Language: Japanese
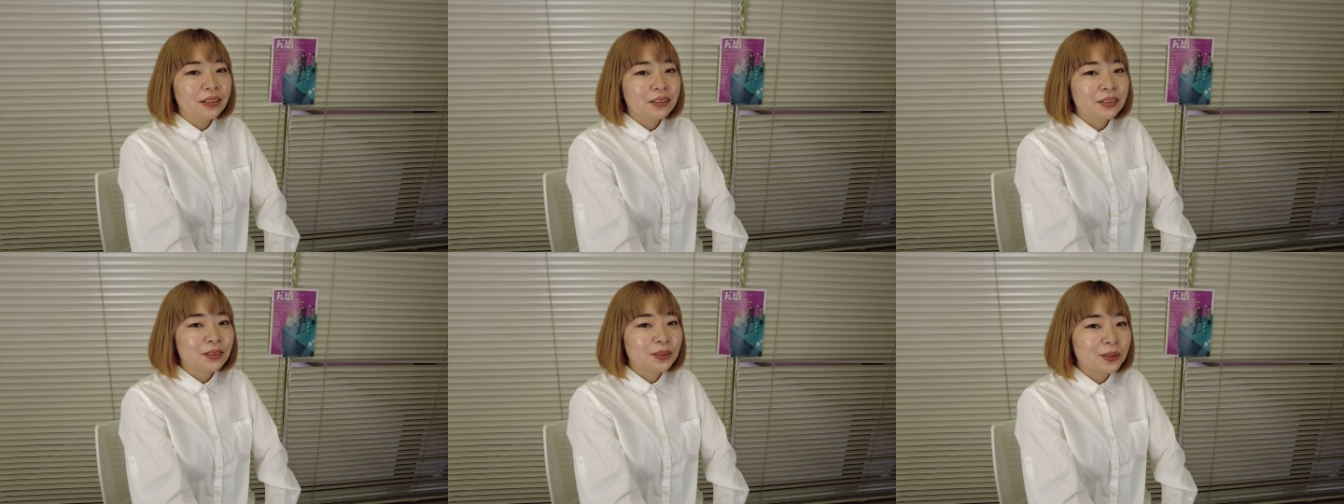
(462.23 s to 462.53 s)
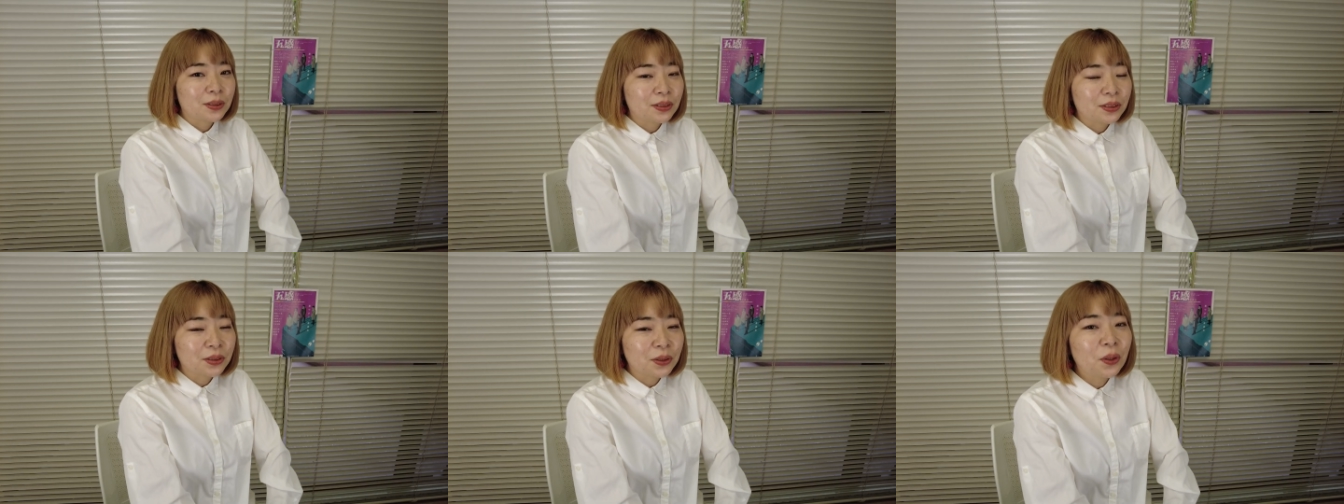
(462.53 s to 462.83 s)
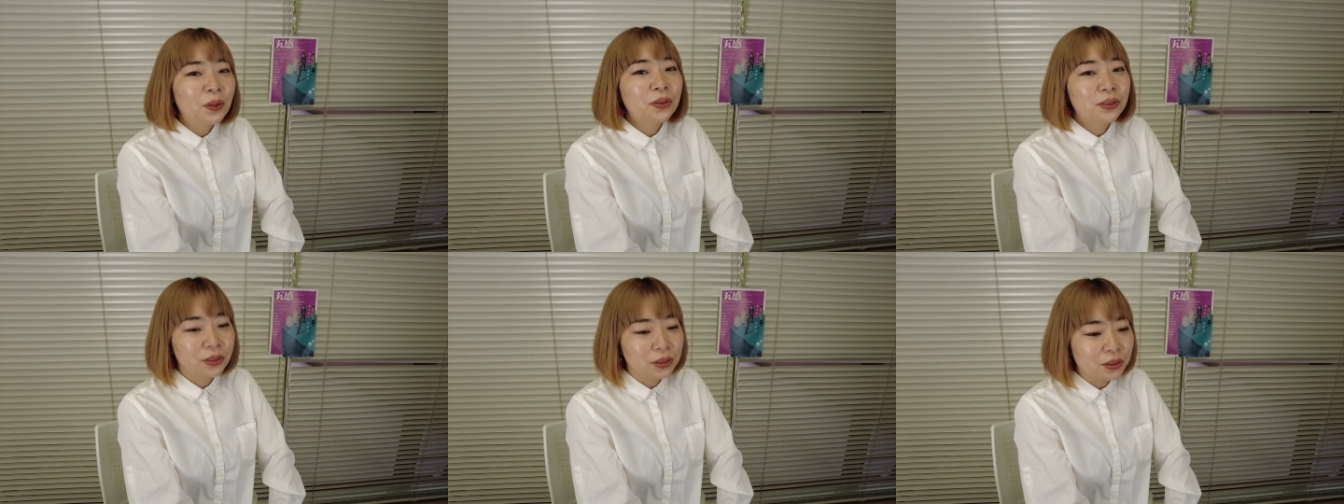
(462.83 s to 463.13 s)
す
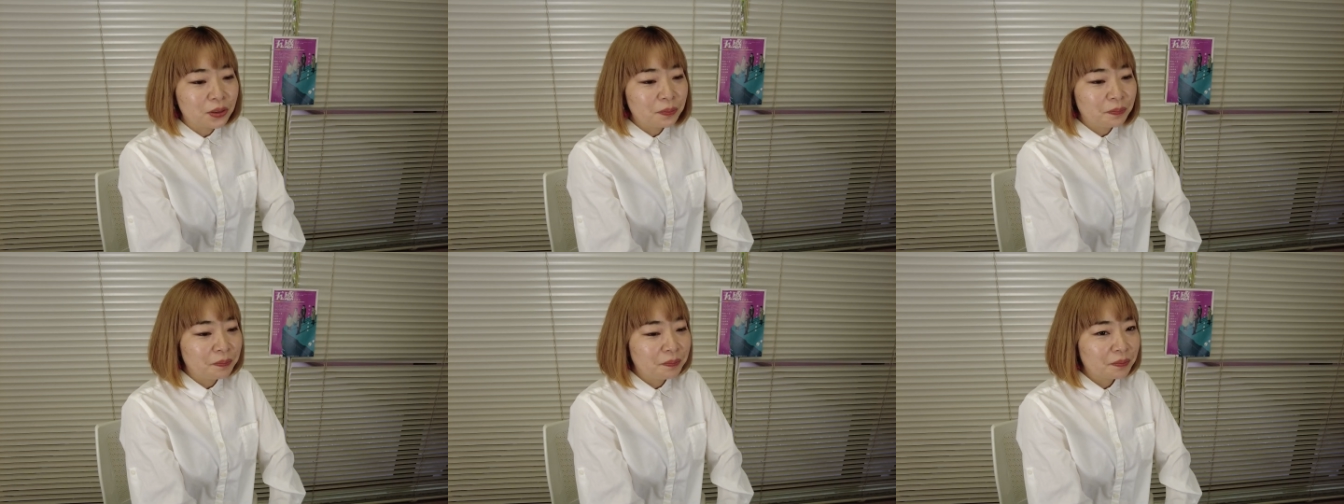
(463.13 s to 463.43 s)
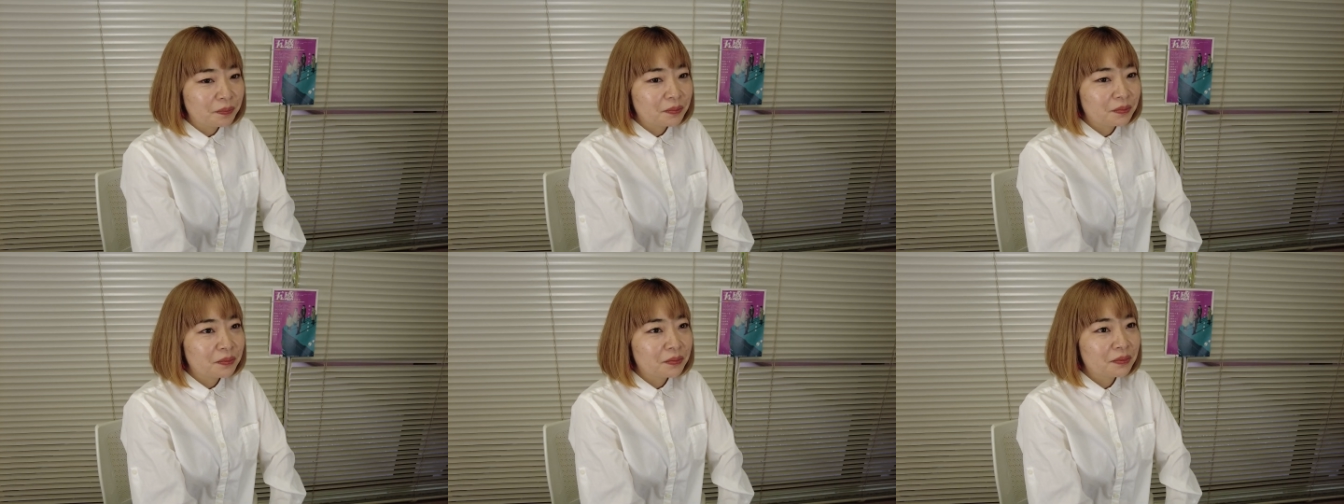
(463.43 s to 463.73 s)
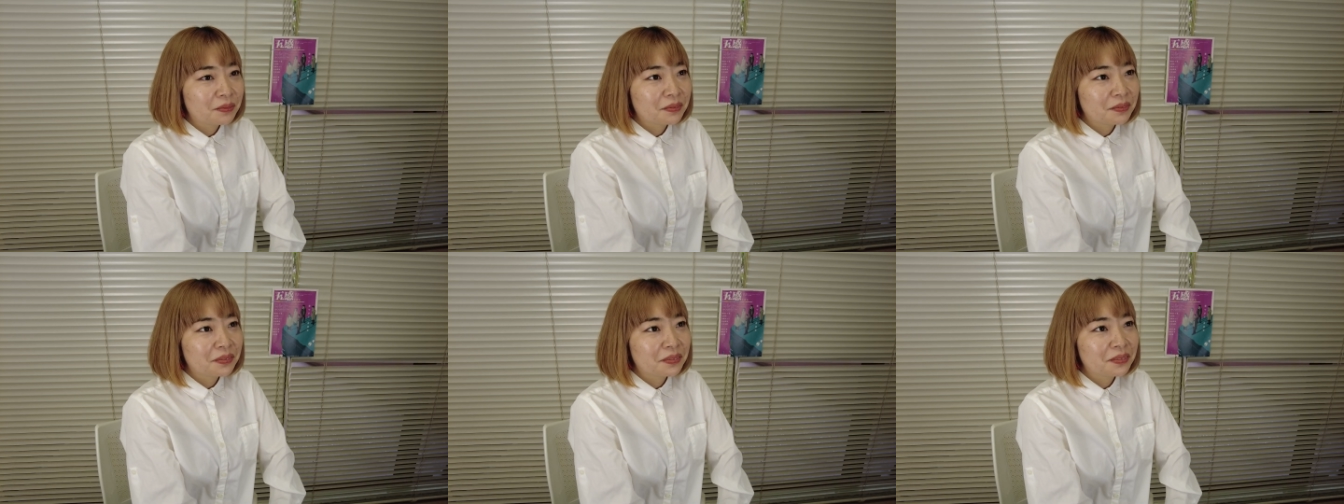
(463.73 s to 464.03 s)
ごく
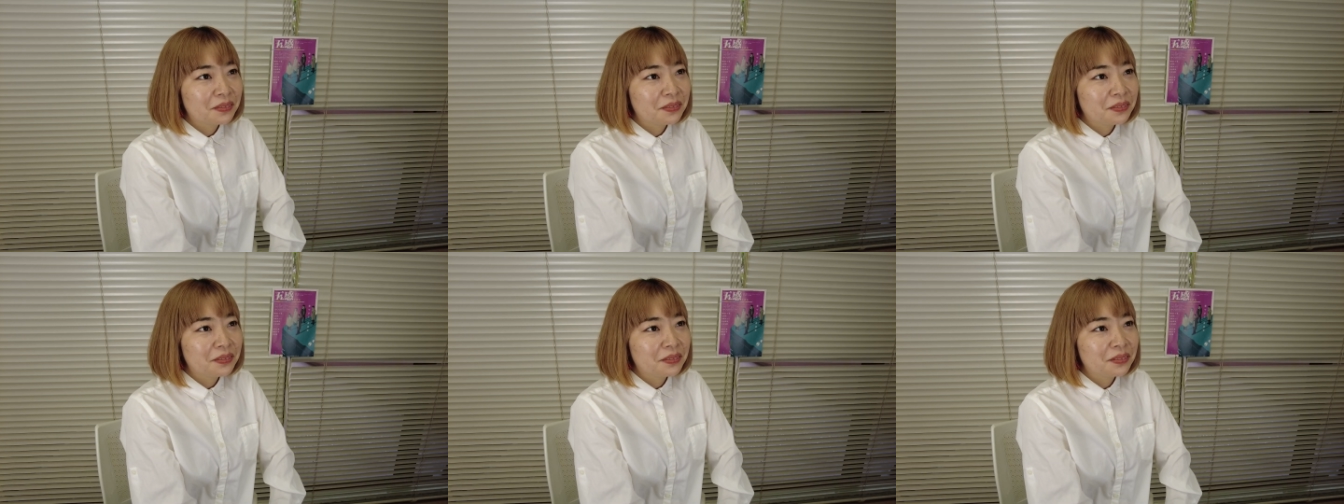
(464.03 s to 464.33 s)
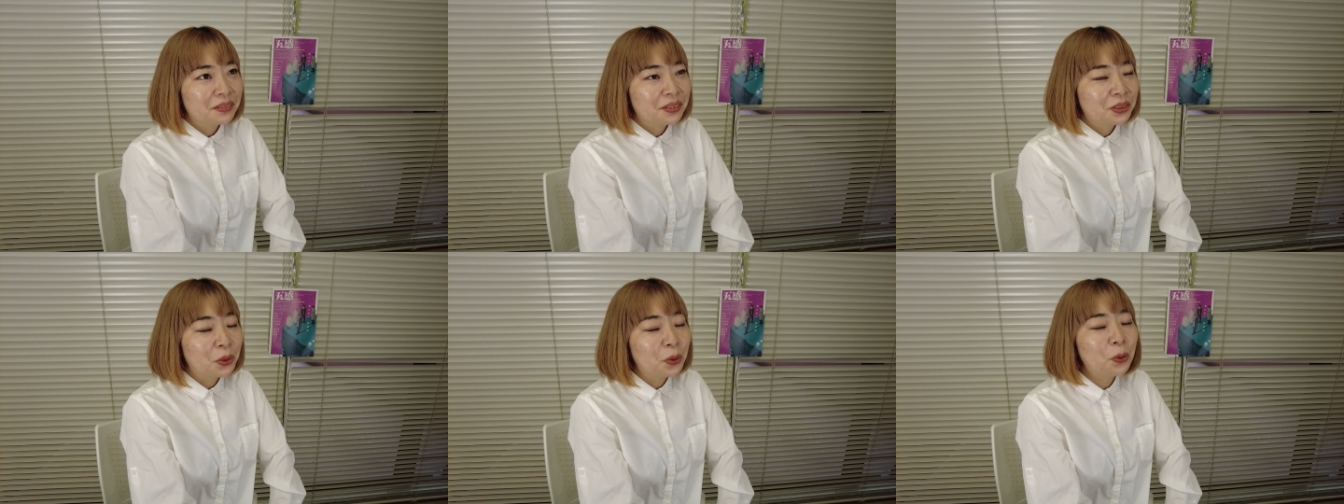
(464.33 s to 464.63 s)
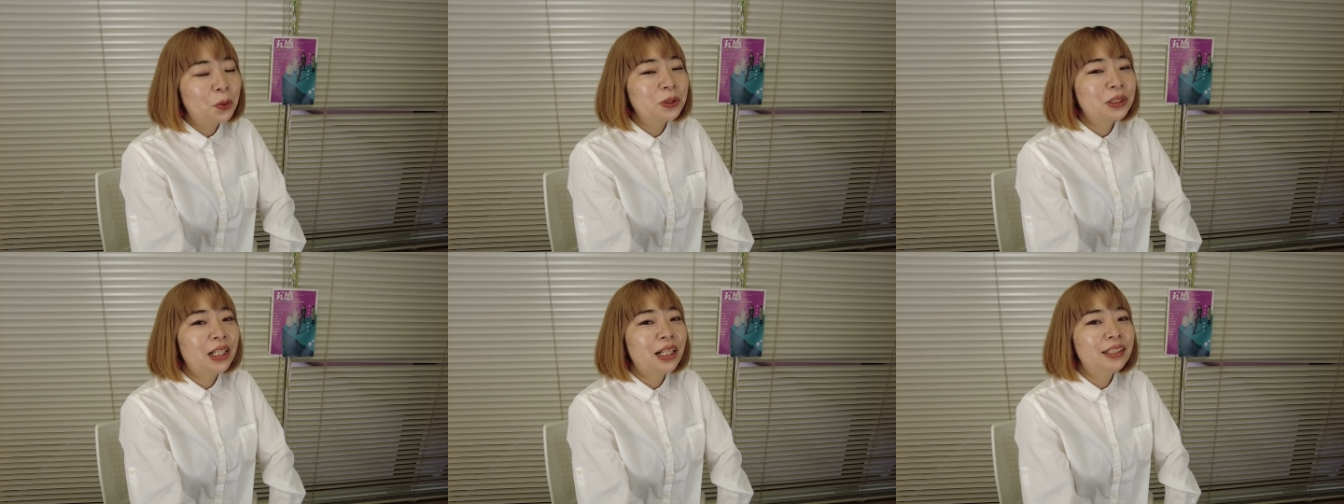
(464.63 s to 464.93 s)

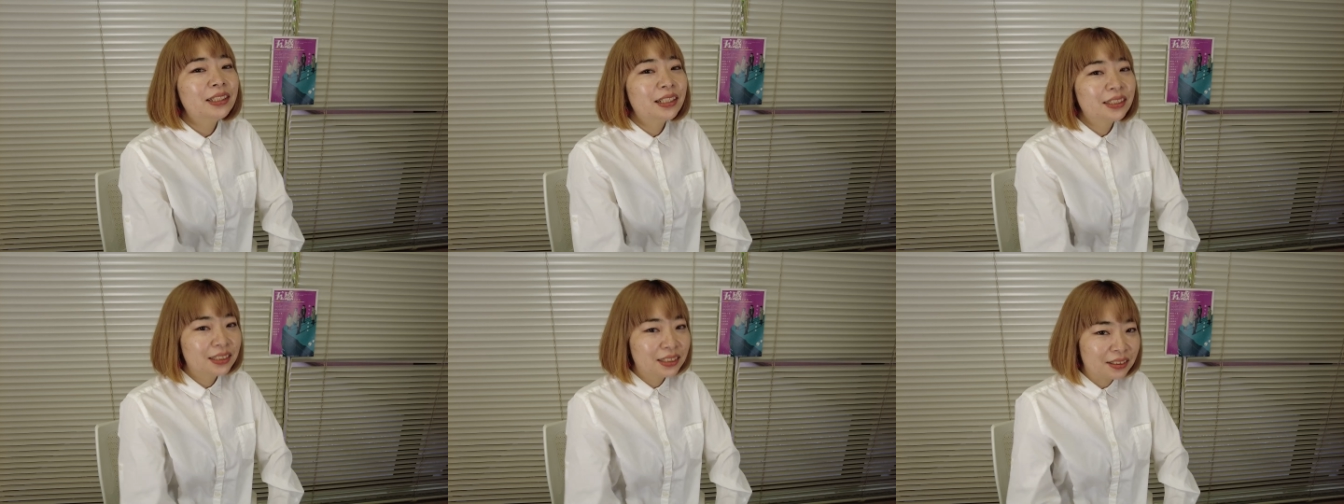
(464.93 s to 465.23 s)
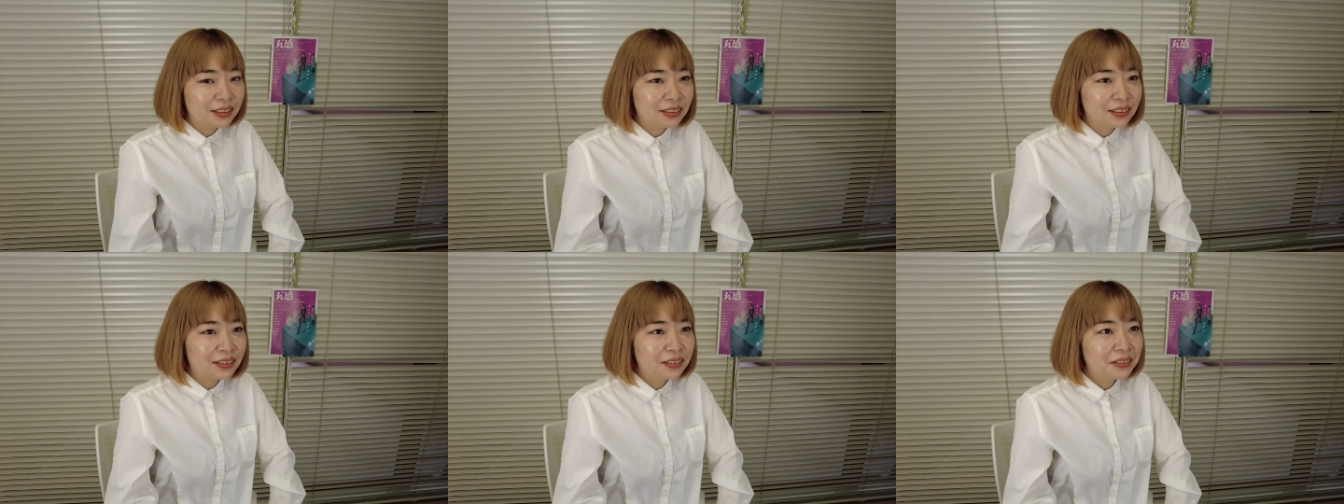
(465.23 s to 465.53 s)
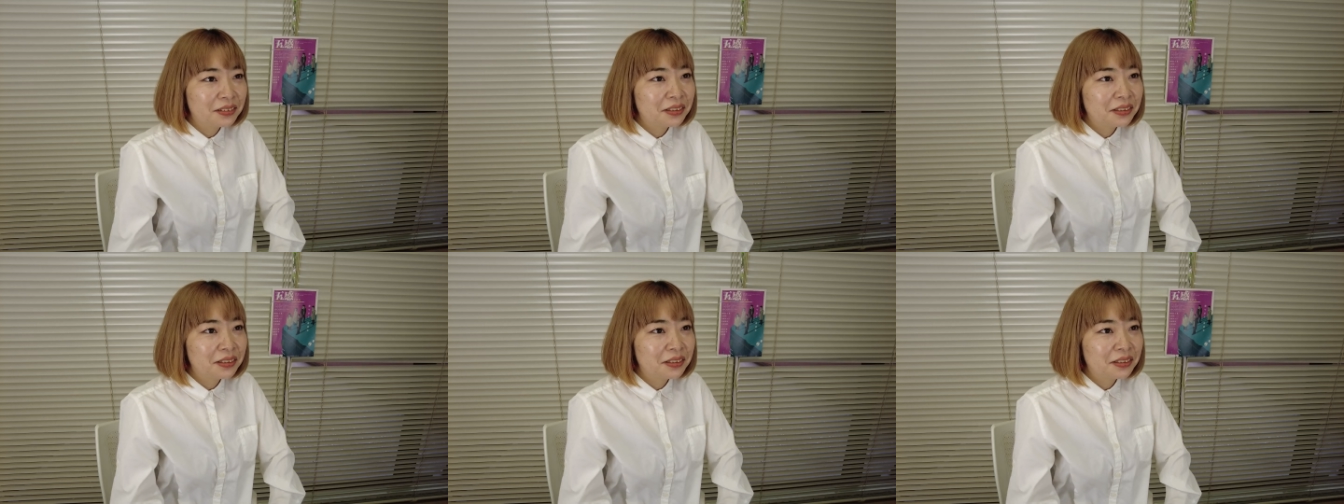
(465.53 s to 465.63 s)
壮大だし、